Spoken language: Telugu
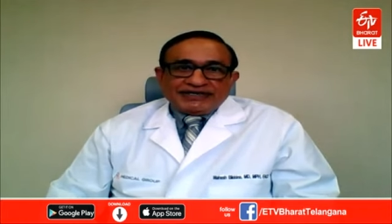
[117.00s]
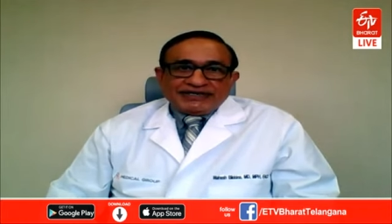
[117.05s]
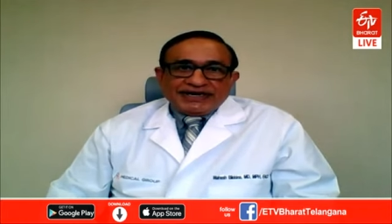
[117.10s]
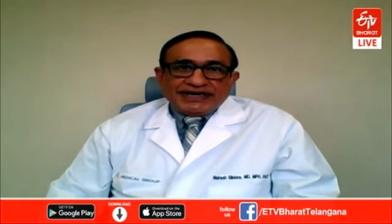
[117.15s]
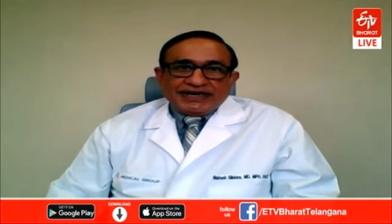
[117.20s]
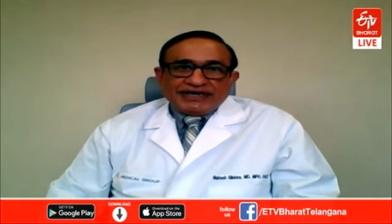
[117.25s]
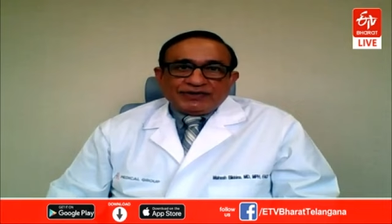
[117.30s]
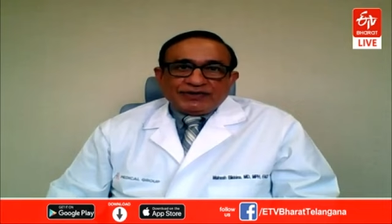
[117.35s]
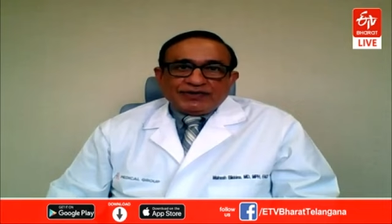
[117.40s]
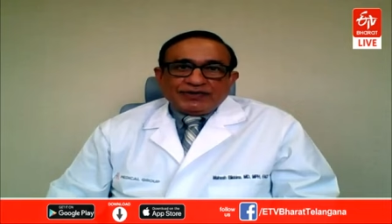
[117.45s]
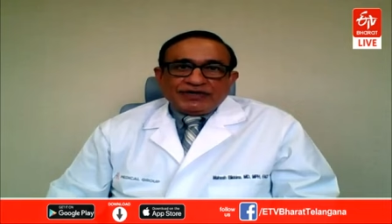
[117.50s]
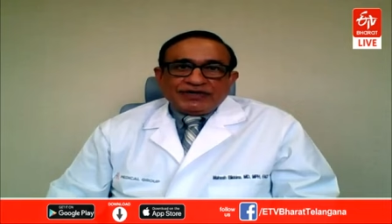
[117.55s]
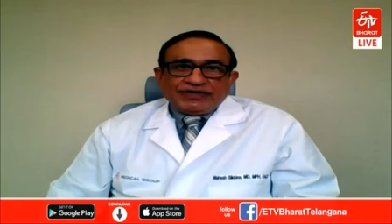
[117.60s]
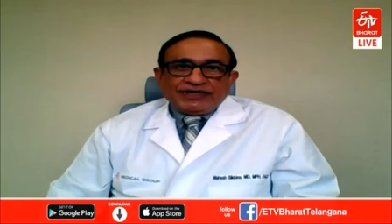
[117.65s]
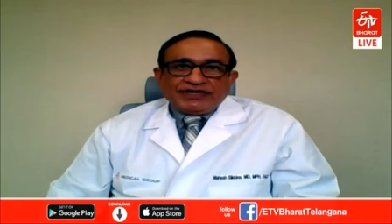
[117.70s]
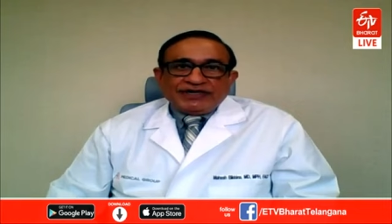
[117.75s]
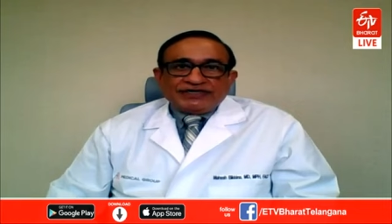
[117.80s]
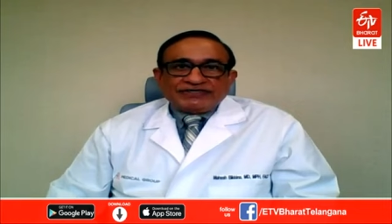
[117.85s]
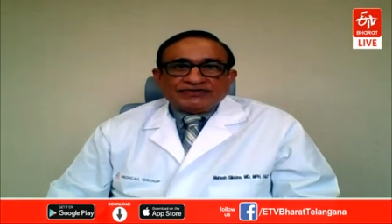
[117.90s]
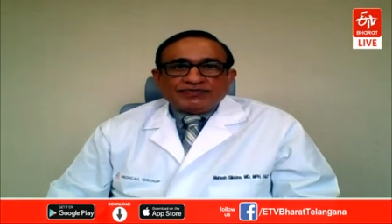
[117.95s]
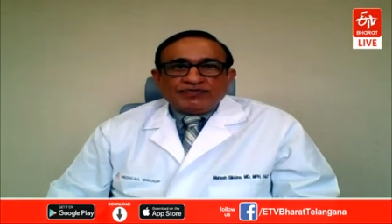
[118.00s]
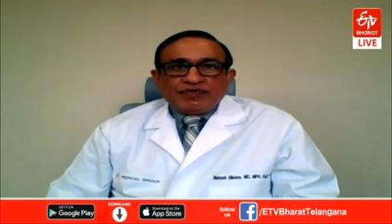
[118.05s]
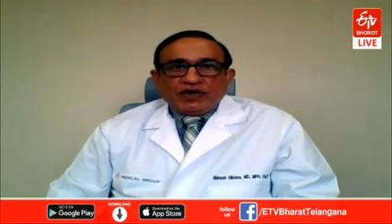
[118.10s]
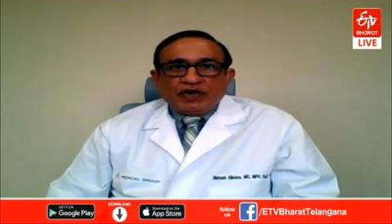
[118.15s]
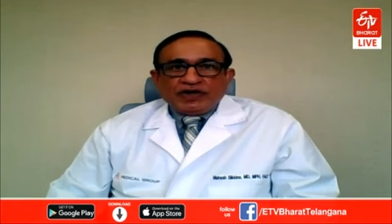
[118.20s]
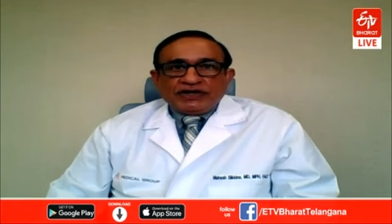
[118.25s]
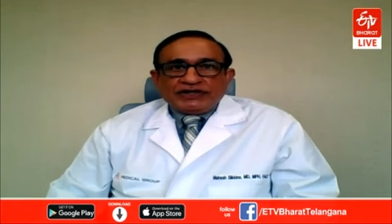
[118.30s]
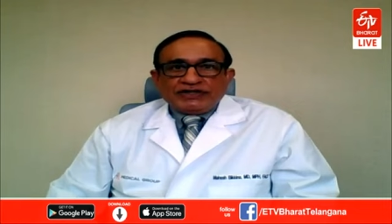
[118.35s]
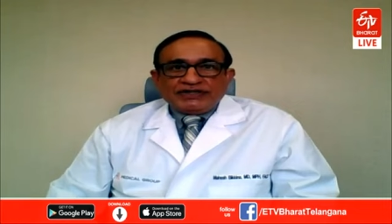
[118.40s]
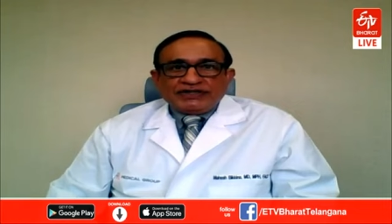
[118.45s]
హార్ట్ అటాక్ వలన
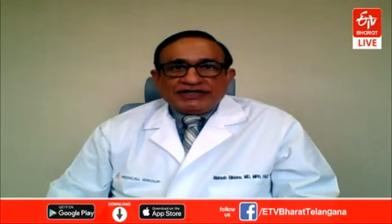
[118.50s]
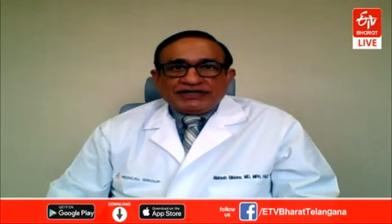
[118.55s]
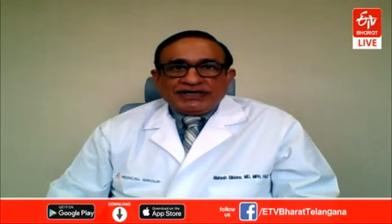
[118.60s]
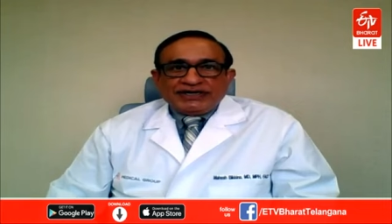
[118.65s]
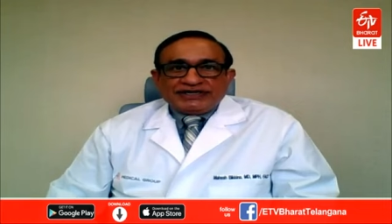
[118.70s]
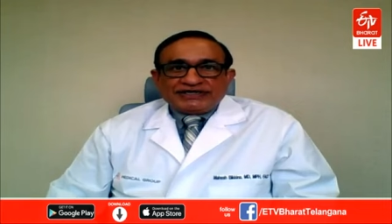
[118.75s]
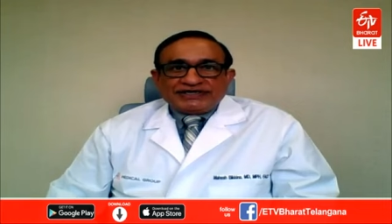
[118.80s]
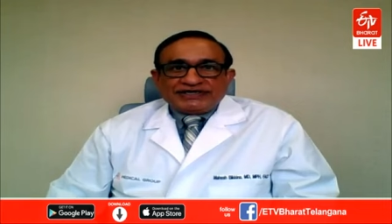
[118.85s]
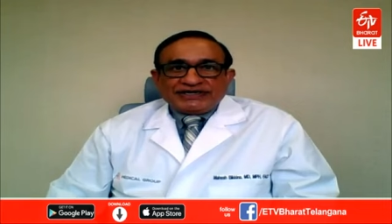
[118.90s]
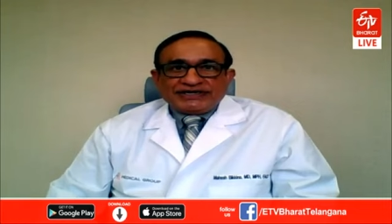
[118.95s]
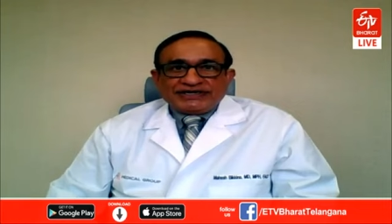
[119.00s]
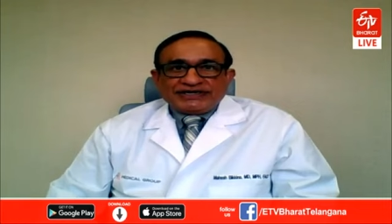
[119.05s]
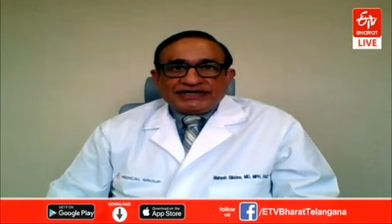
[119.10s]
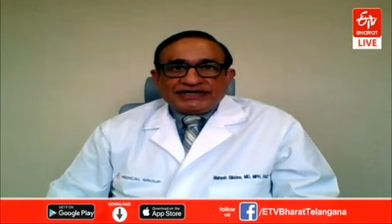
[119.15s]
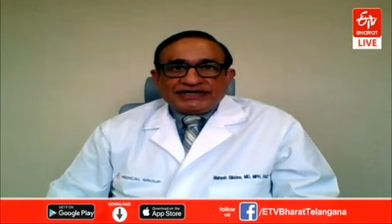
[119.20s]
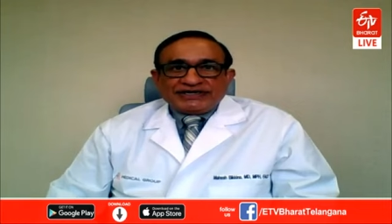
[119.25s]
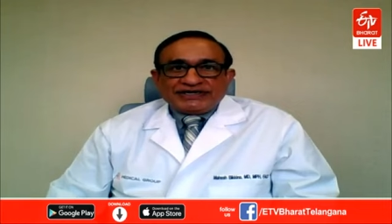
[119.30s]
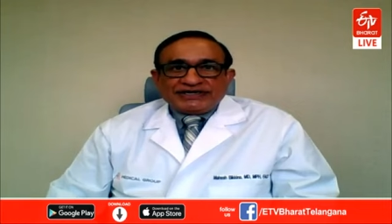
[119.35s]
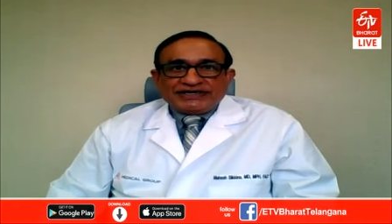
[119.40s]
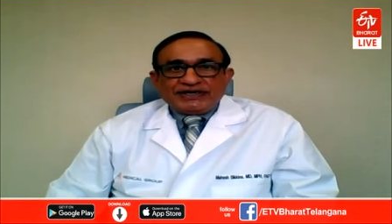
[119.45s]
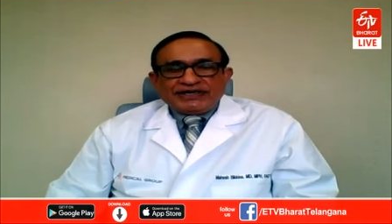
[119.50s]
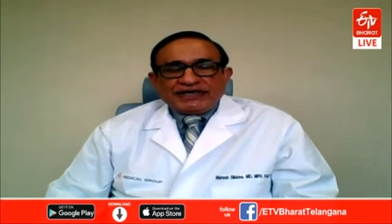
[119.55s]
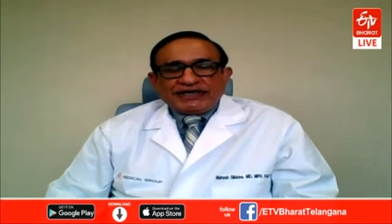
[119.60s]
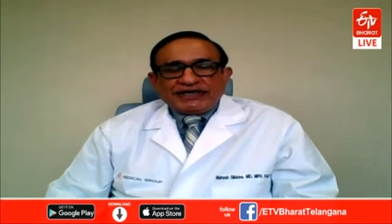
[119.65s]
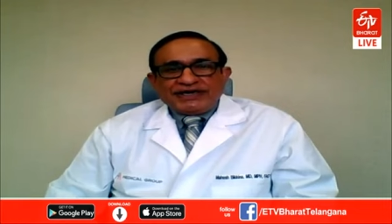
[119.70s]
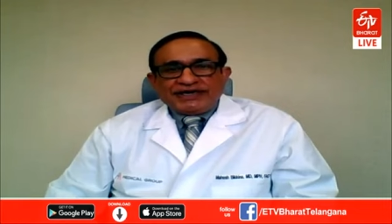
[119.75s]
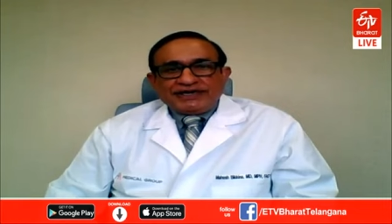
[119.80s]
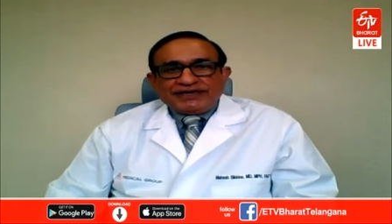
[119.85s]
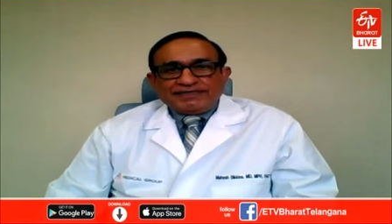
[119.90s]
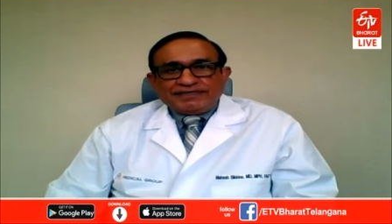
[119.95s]
స్మాల్ హార్ట్ అటాక్ రావటం వలన
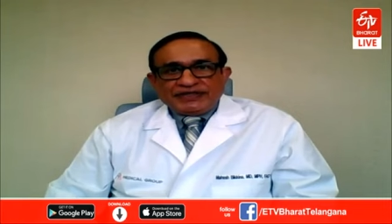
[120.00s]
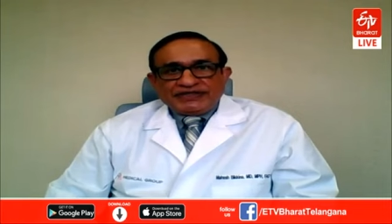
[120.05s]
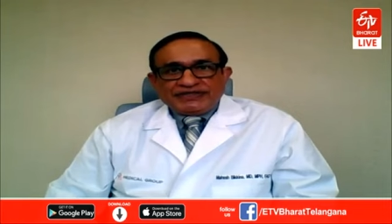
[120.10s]
కానీ